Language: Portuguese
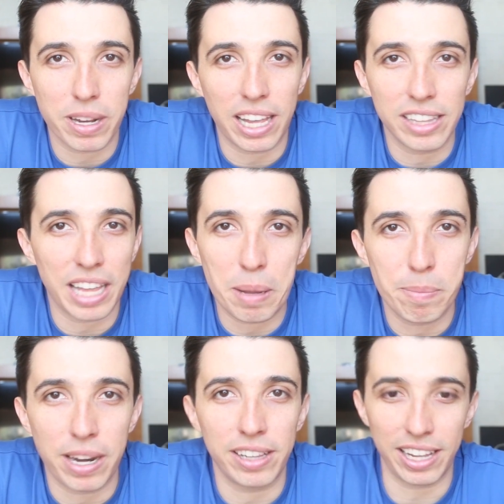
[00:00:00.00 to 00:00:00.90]
para quem está
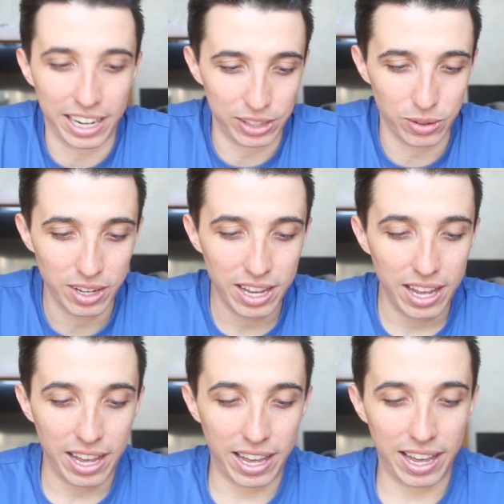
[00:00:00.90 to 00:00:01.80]
empreendendo,
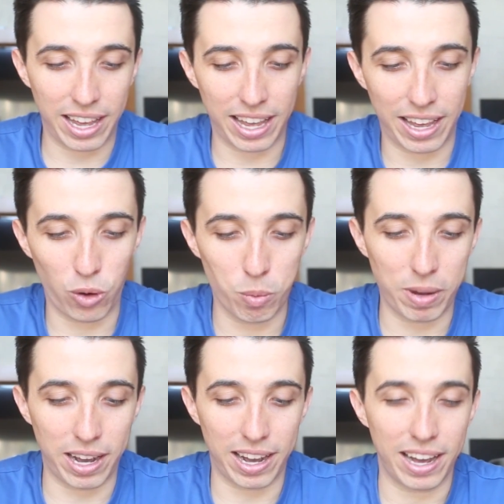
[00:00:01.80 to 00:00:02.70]
é
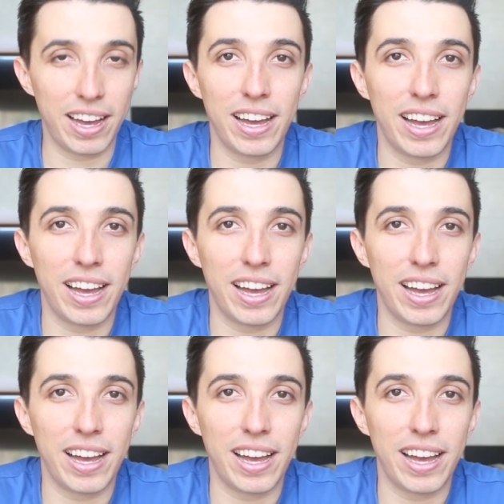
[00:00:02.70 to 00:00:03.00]
uma,